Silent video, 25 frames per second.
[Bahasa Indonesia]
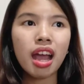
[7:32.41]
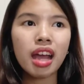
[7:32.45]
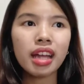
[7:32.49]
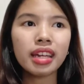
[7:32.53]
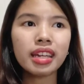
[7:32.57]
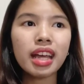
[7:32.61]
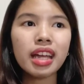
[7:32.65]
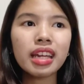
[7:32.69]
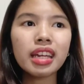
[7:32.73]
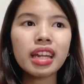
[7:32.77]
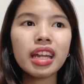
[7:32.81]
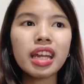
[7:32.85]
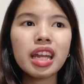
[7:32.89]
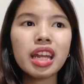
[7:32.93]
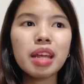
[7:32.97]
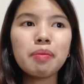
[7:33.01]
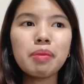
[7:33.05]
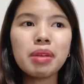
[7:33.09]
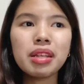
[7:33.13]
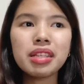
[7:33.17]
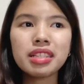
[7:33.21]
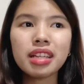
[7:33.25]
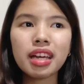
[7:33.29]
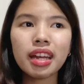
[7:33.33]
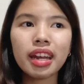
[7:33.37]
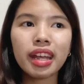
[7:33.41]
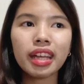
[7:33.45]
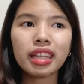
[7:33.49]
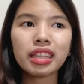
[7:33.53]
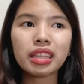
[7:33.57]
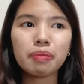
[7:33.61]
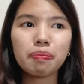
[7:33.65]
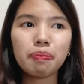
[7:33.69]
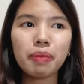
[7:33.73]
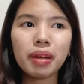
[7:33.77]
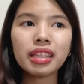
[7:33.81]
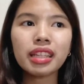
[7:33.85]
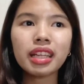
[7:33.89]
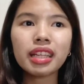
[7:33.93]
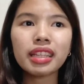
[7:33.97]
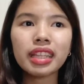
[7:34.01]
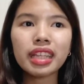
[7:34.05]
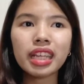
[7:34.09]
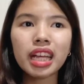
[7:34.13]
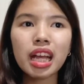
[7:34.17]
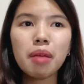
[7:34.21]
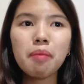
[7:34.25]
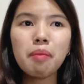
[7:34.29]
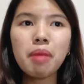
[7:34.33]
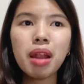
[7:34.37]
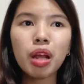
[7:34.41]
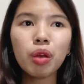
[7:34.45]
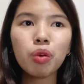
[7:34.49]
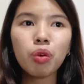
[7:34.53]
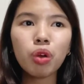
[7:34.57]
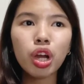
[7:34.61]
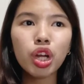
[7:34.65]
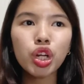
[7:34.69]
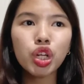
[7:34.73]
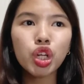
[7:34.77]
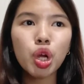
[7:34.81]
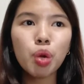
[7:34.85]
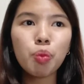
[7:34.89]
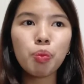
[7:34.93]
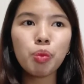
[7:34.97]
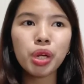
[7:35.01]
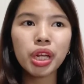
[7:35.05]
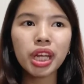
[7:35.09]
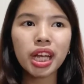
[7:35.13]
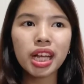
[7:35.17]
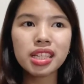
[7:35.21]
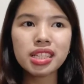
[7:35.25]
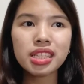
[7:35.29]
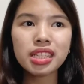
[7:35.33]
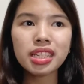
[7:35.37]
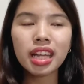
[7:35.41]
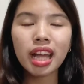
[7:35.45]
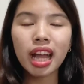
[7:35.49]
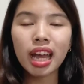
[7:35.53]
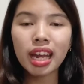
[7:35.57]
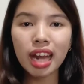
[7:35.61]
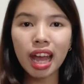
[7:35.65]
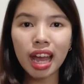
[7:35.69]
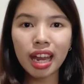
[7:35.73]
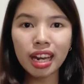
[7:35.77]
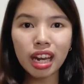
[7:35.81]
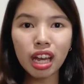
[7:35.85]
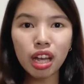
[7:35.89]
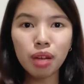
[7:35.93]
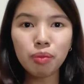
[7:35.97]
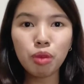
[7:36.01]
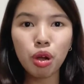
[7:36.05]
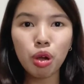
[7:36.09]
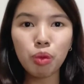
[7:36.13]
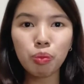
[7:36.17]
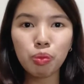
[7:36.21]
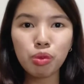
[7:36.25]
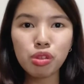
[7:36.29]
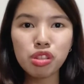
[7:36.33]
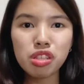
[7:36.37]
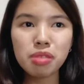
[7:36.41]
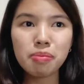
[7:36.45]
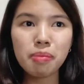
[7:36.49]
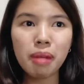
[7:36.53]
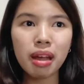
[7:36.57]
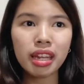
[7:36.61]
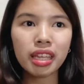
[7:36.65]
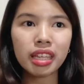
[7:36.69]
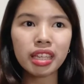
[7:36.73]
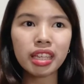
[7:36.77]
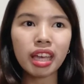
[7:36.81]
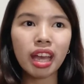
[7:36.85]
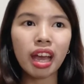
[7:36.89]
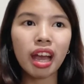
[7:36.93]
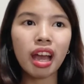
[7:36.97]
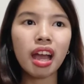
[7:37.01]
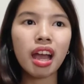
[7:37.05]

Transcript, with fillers: dan ada bicara yang tepat ketika melakukan komunikasi dengan anak maupun sebaliknya.